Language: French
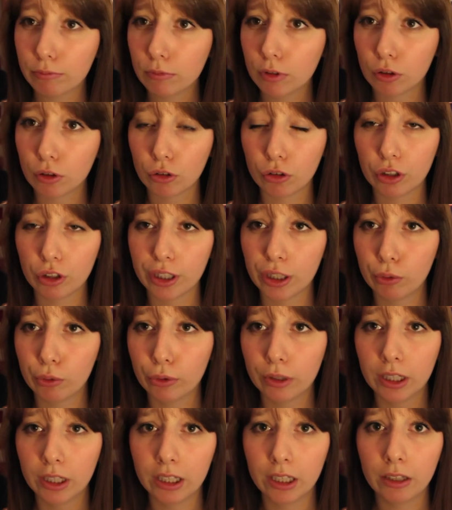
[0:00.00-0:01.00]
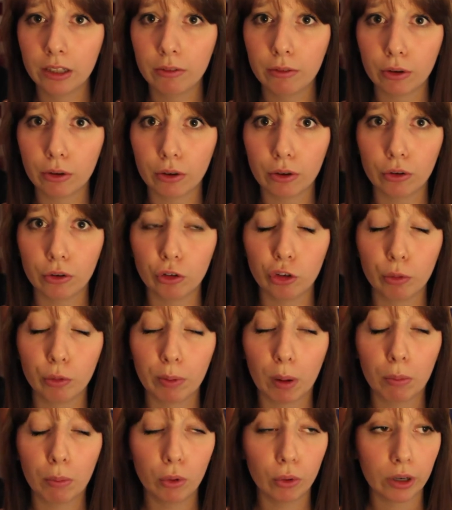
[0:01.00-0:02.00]
quand j'ai lu les livres, j'ai
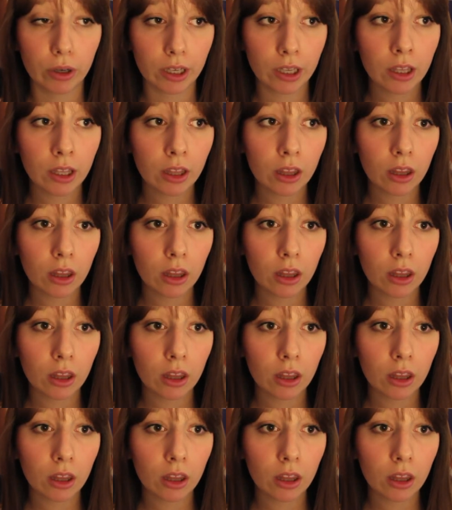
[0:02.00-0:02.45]
pas pleuré.